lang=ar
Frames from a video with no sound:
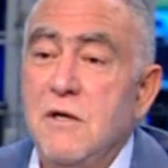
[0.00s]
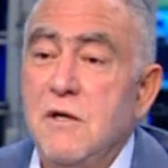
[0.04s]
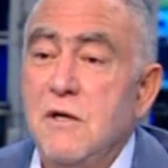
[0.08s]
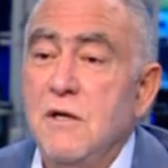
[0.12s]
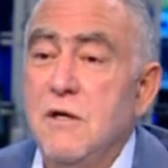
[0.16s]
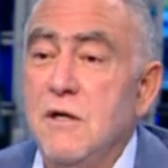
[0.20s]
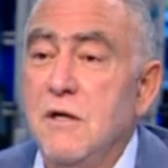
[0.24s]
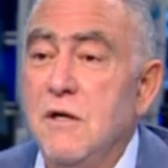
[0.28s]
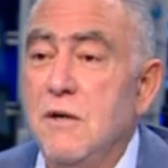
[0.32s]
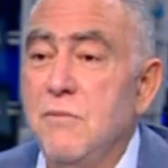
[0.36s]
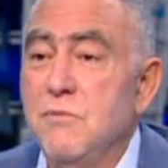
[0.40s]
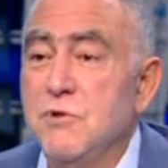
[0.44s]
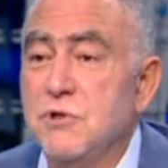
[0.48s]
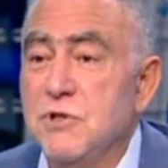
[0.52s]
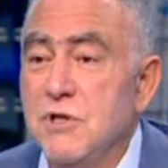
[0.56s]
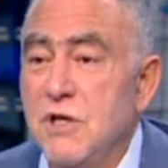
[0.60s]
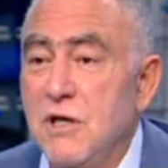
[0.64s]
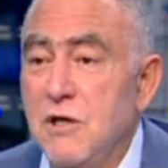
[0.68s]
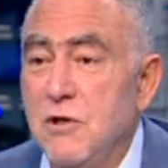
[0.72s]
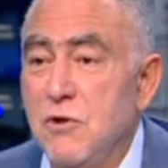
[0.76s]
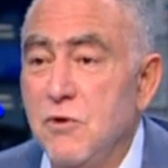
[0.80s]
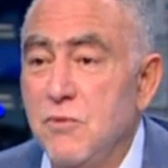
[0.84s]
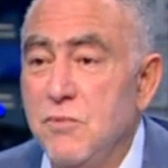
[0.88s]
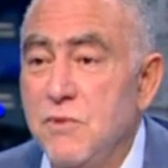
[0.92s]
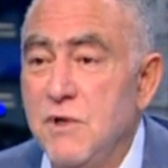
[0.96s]
آه،
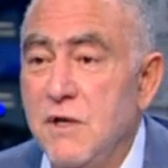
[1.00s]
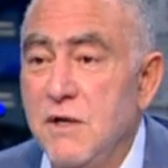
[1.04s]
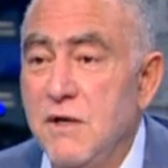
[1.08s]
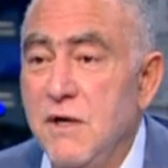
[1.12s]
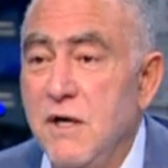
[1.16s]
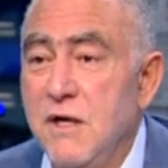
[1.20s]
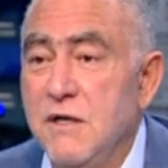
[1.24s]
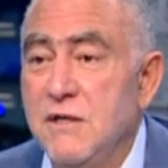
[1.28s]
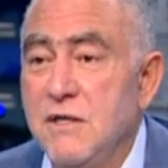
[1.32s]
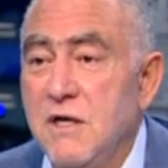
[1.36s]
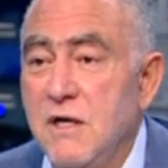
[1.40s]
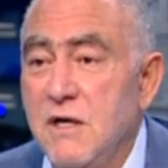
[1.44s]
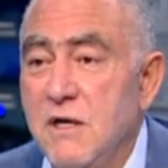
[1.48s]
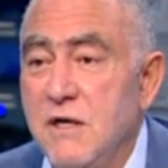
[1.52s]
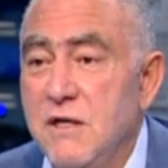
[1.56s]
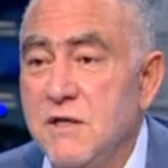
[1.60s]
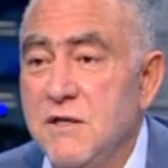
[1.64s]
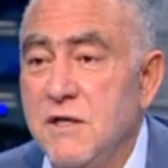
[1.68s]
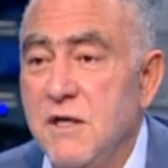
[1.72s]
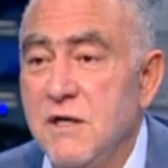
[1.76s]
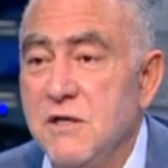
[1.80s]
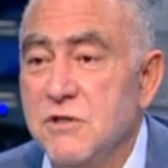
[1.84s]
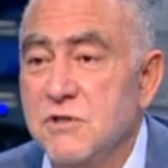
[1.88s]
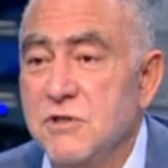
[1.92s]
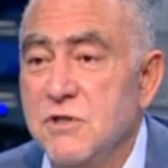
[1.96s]
ميشيل لبنان هذا
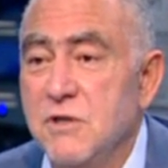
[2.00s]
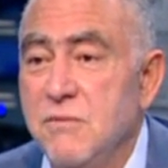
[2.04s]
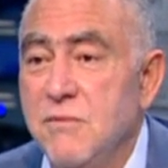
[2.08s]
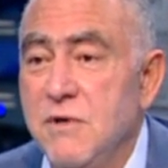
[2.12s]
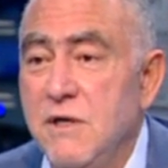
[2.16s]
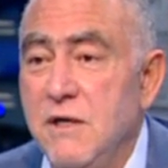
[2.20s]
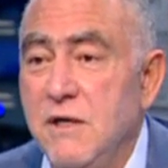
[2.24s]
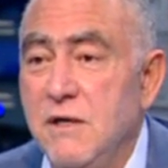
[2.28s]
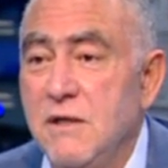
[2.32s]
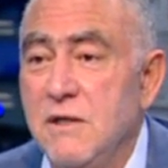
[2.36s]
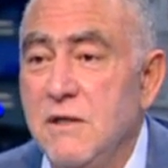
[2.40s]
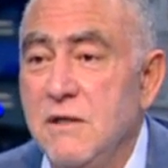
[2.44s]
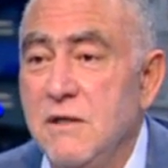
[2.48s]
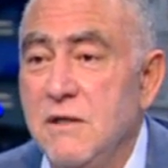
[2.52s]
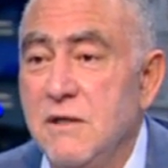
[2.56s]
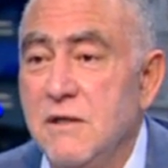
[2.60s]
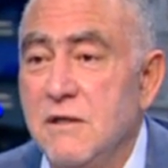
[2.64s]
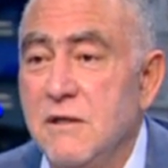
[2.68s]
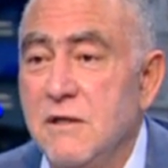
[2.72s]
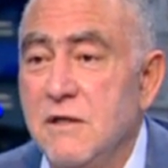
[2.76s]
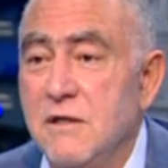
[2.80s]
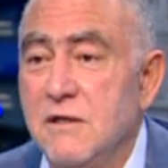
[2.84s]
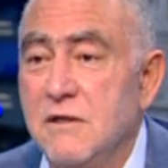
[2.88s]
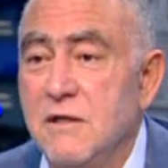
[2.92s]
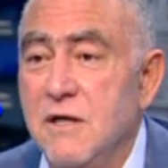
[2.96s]
هذا الاجتماع اللي
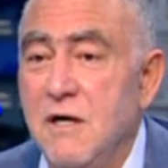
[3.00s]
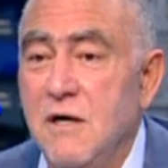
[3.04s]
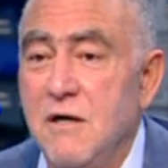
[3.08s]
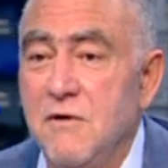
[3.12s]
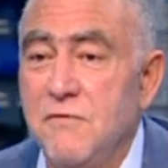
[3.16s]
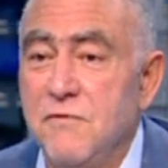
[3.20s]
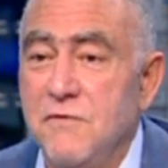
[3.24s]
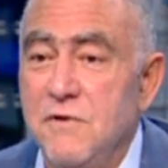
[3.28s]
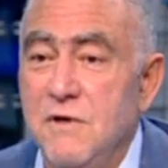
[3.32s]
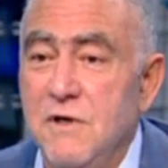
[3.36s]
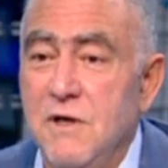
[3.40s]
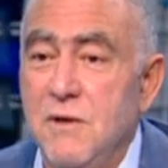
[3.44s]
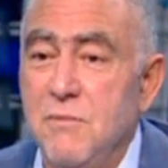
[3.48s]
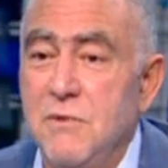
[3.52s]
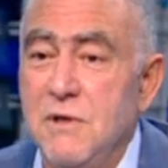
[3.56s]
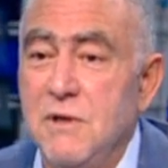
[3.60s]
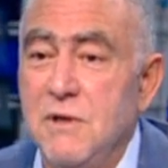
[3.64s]
اللي التقى فيه عمل